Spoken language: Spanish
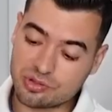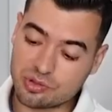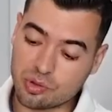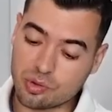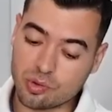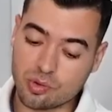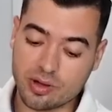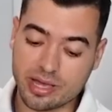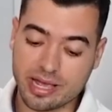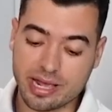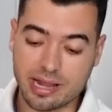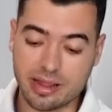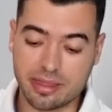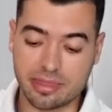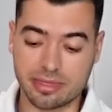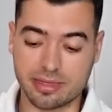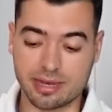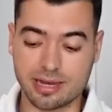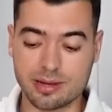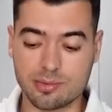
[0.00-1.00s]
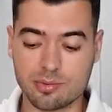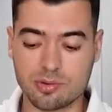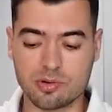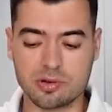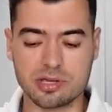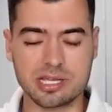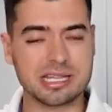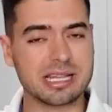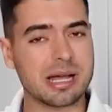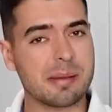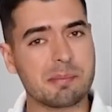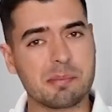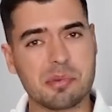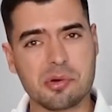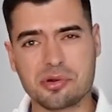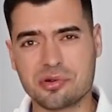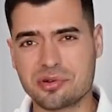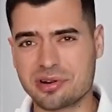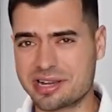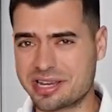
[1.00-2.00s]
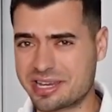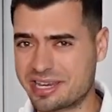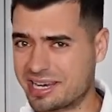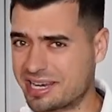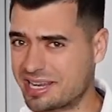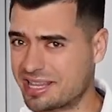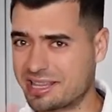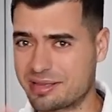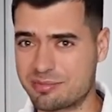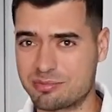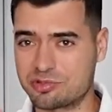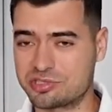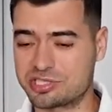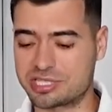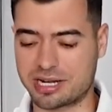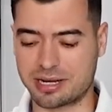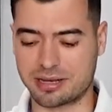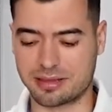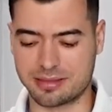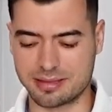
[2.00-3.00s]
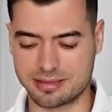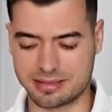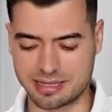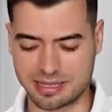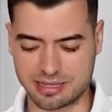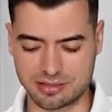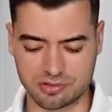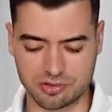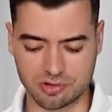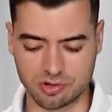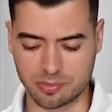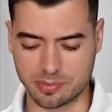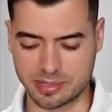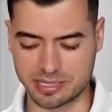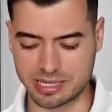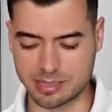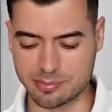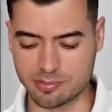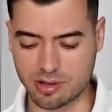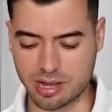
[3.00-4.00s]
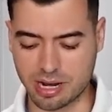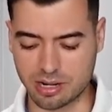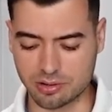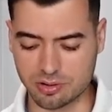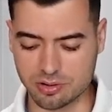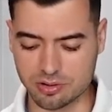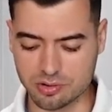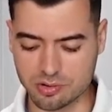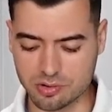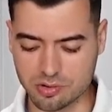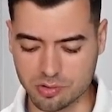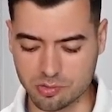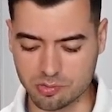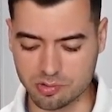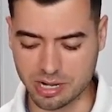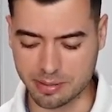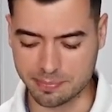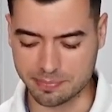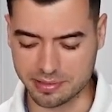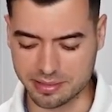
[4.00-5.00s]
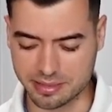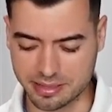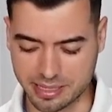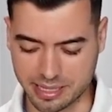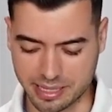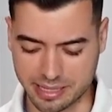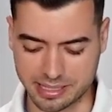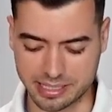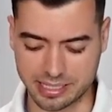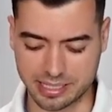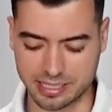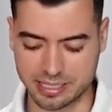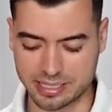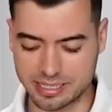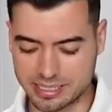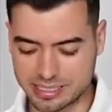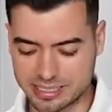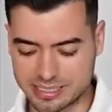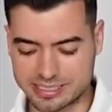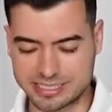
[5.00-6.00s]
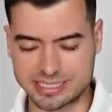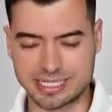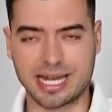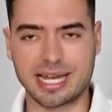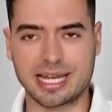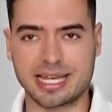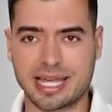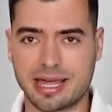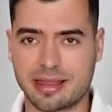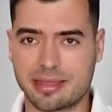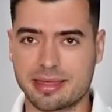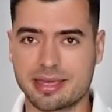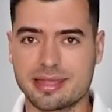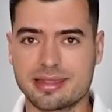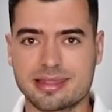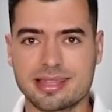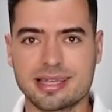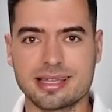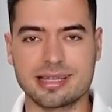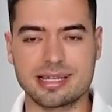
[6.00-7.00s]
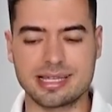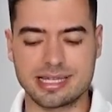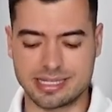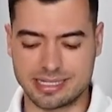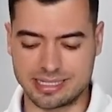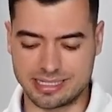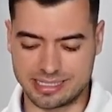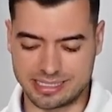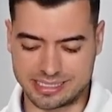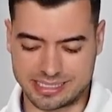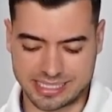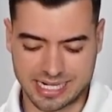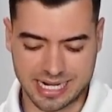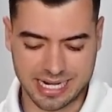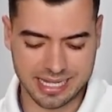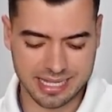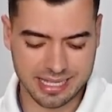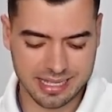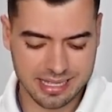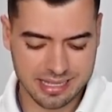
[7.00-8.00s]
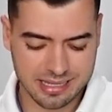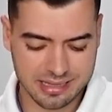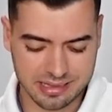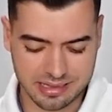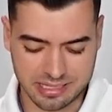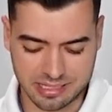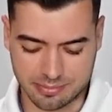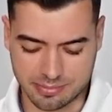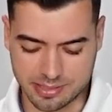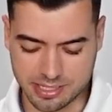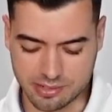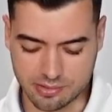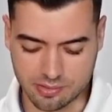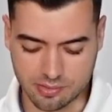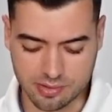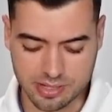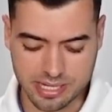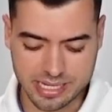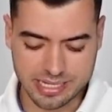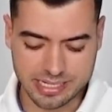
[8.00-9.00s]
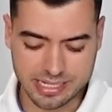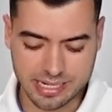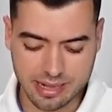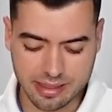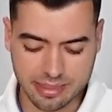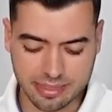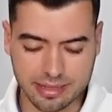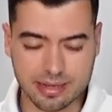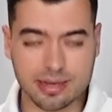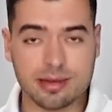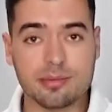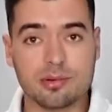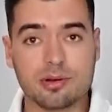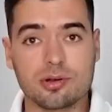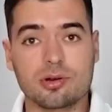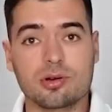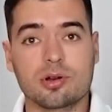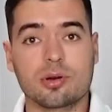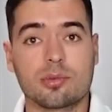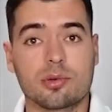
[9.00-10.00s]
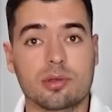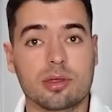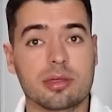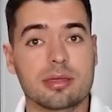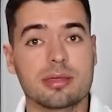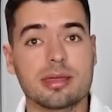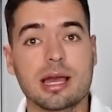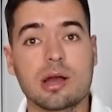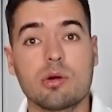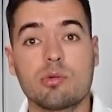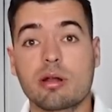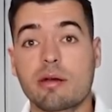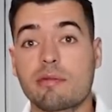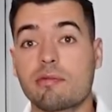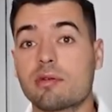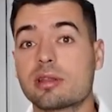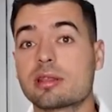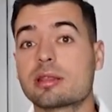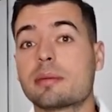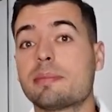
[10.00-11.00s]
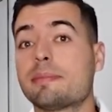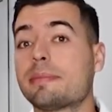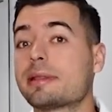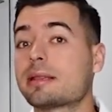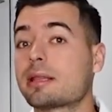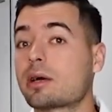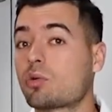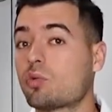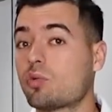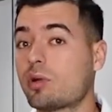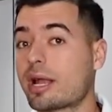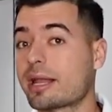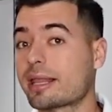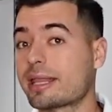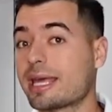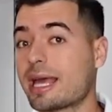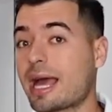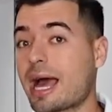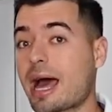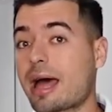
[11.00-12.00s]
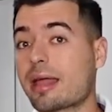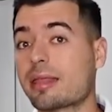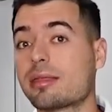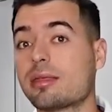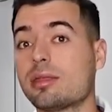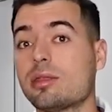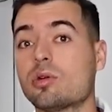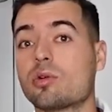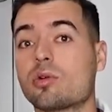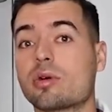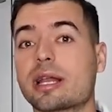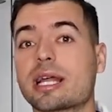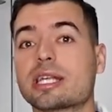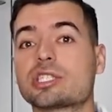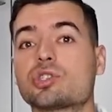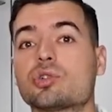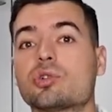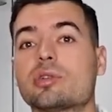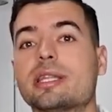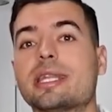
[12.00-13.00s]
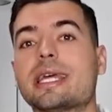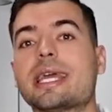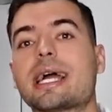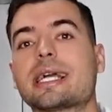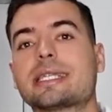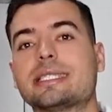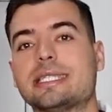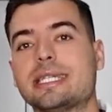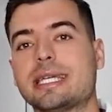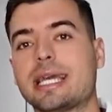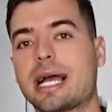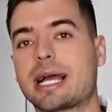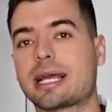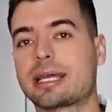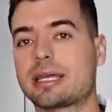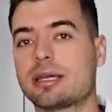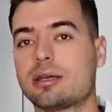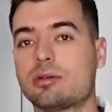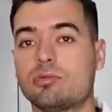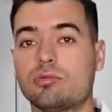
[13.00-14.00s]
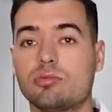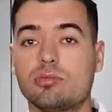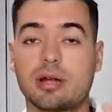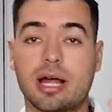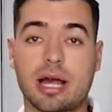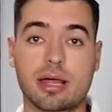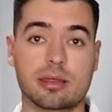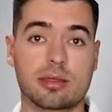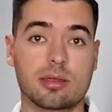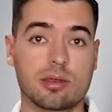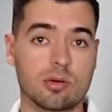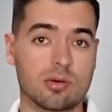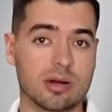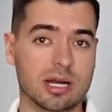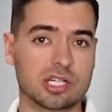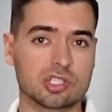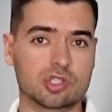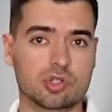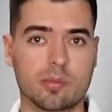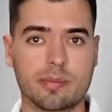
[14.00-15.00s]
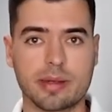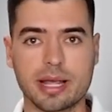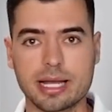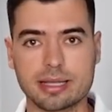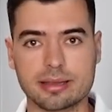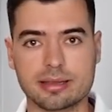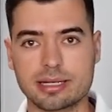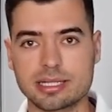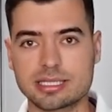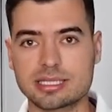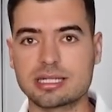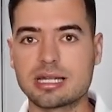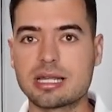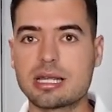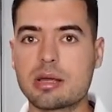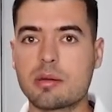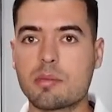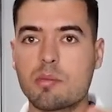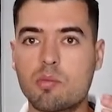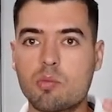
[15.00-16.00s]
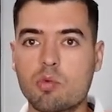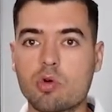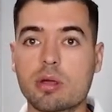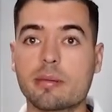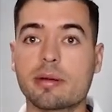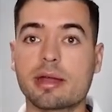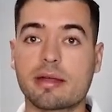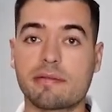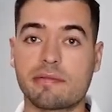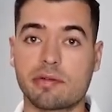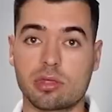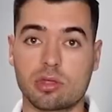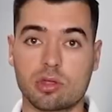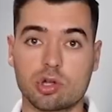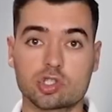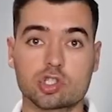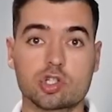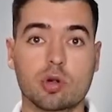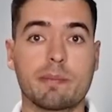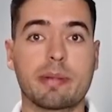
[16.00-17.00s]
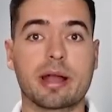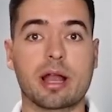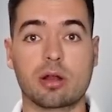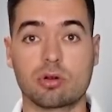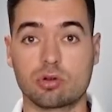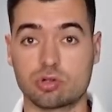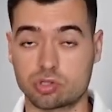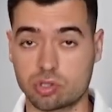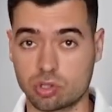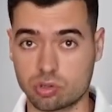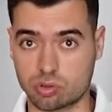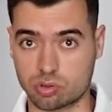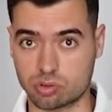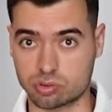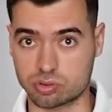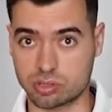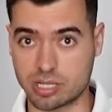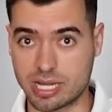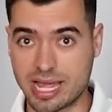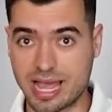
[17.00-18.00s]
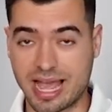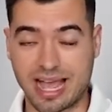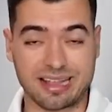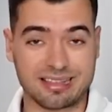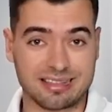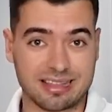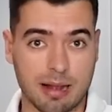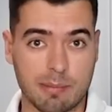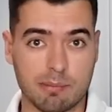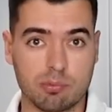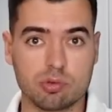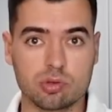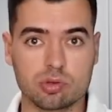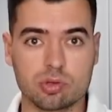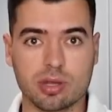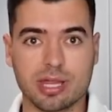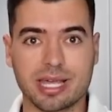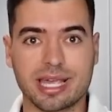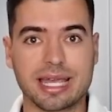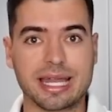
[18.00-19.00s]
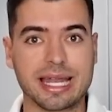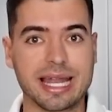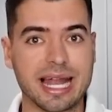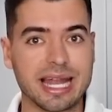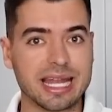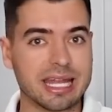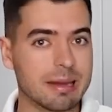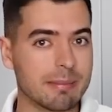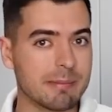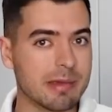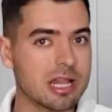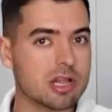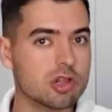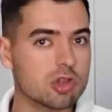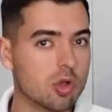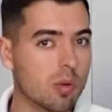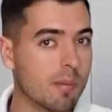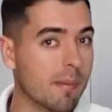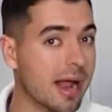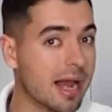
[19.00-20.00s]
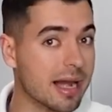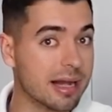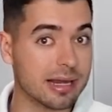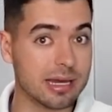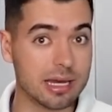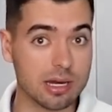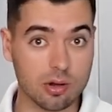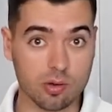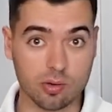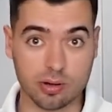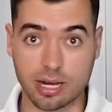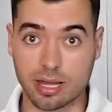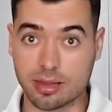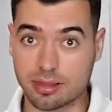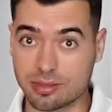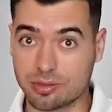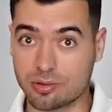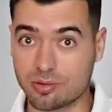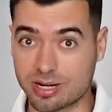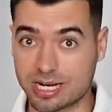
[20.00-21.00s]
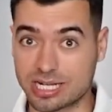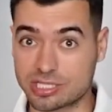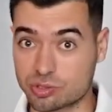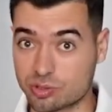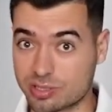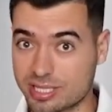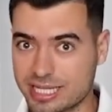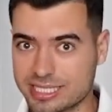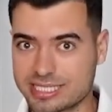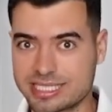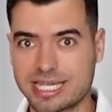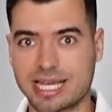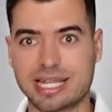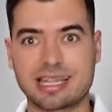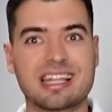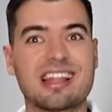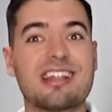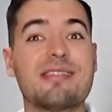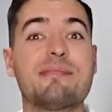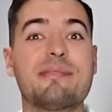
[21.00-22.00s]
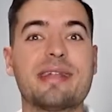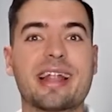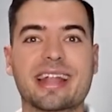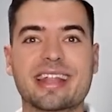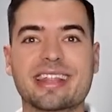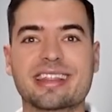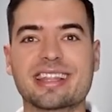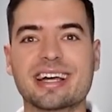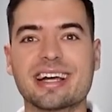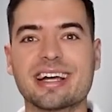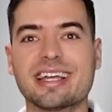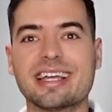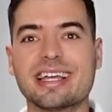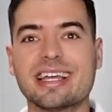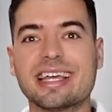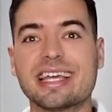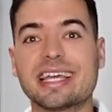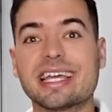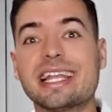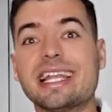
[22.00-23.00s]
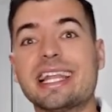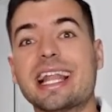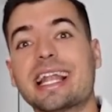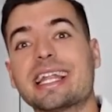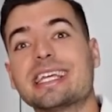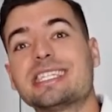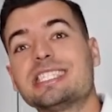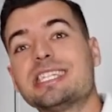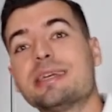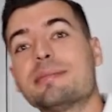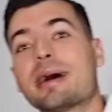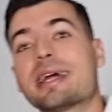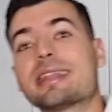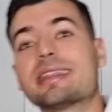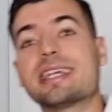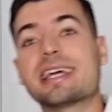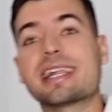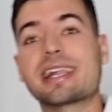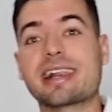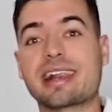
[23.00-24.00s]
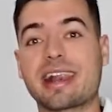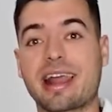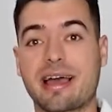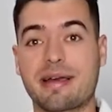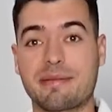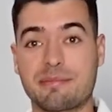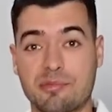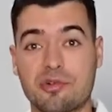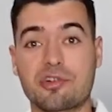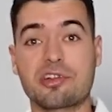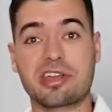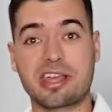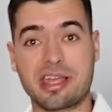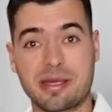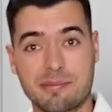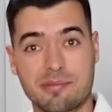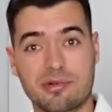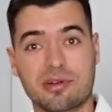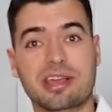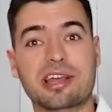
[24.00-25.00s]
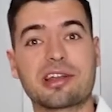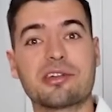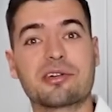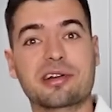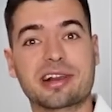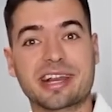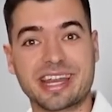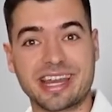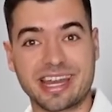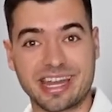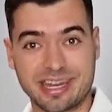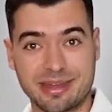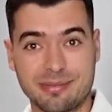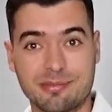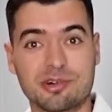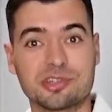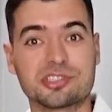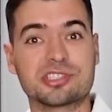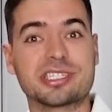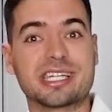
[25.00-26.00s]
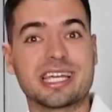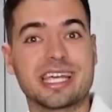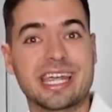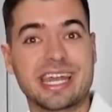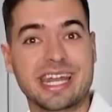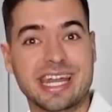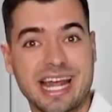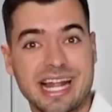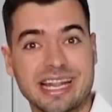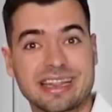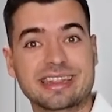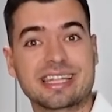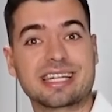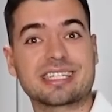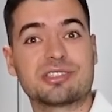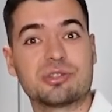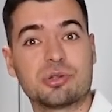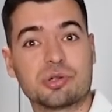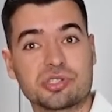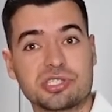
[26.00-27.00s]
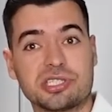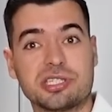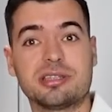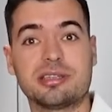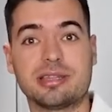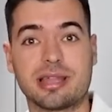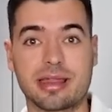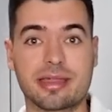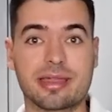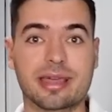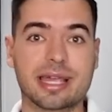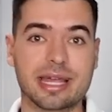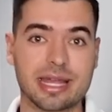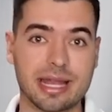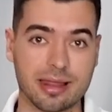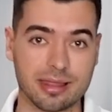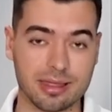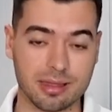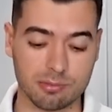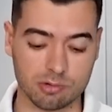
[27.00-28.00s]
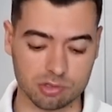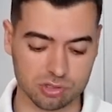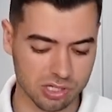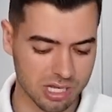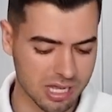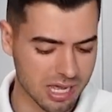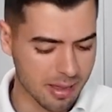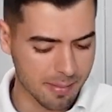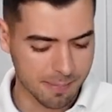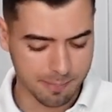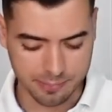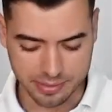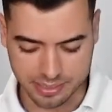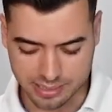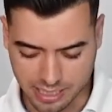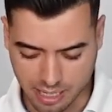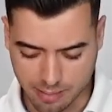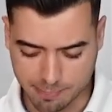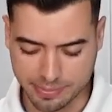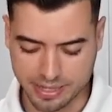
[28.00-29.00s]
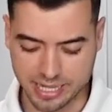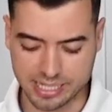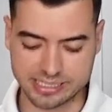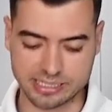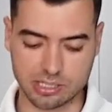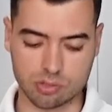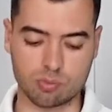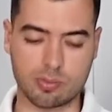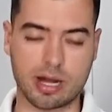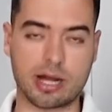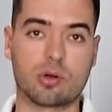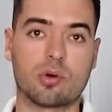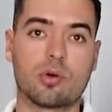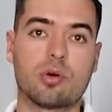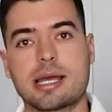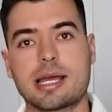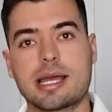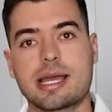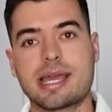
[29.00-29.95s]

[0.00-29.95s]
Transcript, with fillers: todo el cerebro y tampoco requiere de muchas recetas. Esto lo metemos al horno con una pizca de sal y aceite y sale divino. Y el cerebro, como decía, es una fuente espectacular de ácido graso DHA, que es un ácido graso omega 3 muy beneficioso para nosotros, hasta el punto de que el alimento más rico en ácido graso DHA del planeta es la leche materna. ¿Por qué? Porque lo requerimos en altas dosis desde que nacemos. Vital para el ser humano.